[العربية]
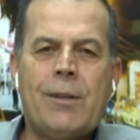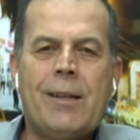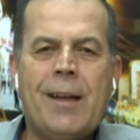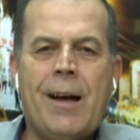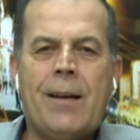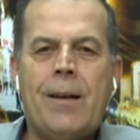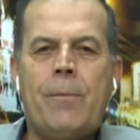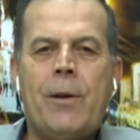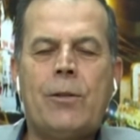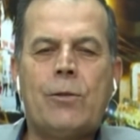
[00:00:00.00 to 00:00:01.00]
كتله داخل
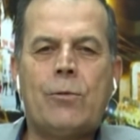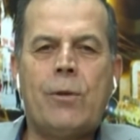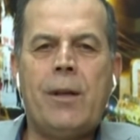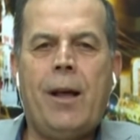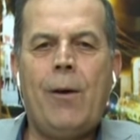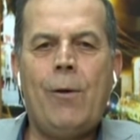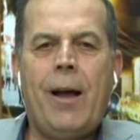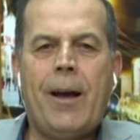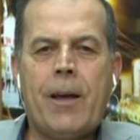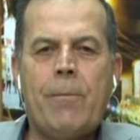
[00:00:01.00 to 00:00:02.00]
البيت السني حول
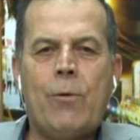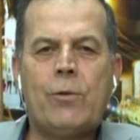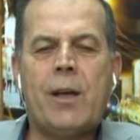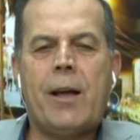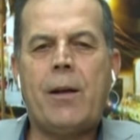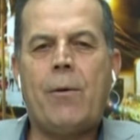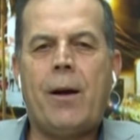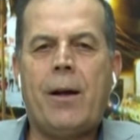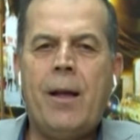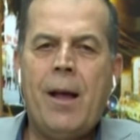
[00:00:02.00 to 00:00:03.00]
حقيبه وزاريه
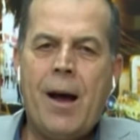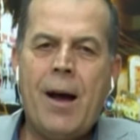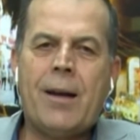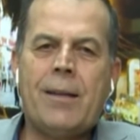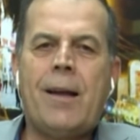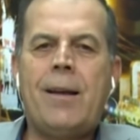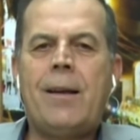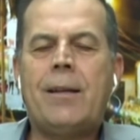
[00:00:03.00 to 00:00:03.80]
وهكذا